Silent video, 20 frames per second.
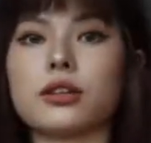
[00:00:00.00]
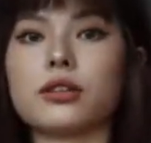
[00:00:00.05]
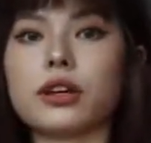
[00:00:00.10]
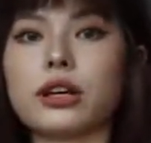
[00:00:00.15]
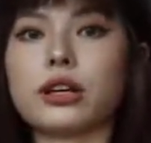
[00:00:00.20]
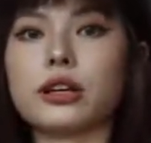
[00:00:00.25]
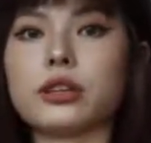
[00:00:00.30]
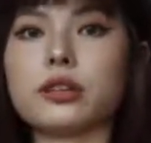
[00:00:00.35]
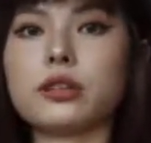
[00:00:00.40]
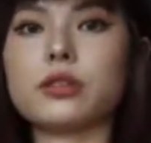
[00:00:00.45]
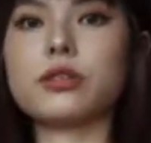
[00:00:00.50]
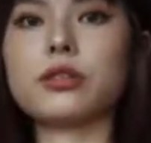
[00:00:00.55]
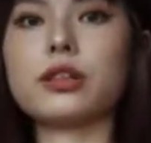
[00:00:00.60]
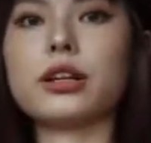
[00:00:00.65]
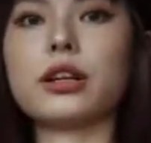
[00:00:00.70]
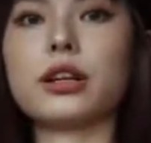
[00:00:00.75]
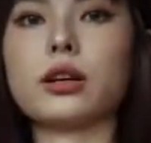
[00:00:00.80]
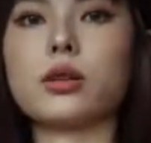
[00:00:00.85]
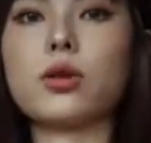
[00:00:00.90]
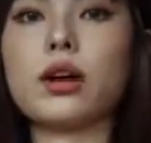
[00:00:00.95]
对，就有
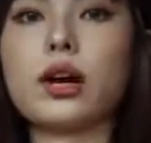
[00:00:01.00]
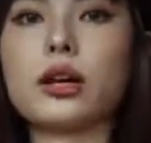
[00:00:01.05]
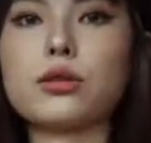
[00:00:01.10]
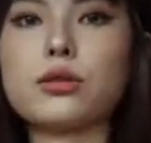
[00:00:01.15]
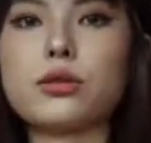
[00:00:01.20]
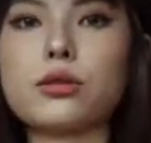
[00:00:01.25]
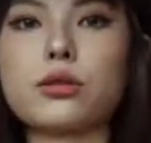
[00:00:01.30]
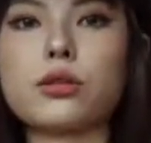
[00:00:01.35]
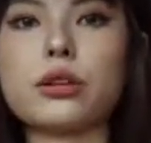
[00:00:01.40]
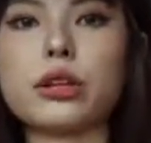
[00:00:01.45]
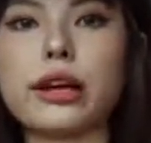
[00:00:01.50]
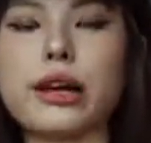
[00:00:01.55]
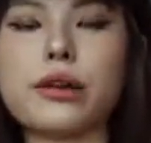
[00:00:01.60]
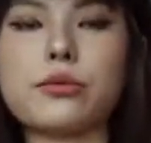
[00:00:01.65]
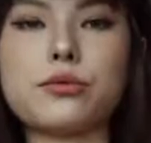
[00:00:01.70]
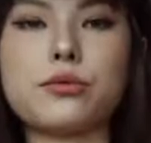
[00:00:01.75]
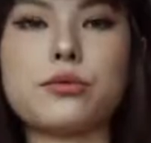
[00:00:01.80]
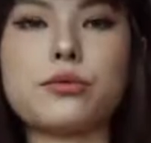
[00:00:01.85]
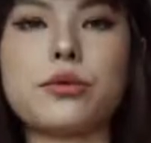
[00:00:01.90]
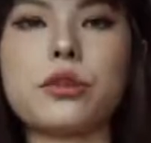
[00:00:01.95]
点宽松的
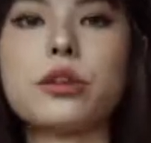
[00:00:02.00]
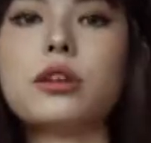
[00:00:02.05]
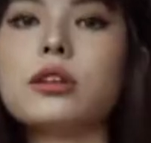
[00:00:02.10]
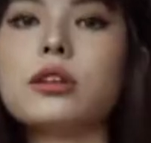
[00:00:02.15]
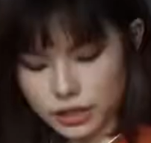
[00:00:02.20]
感觉。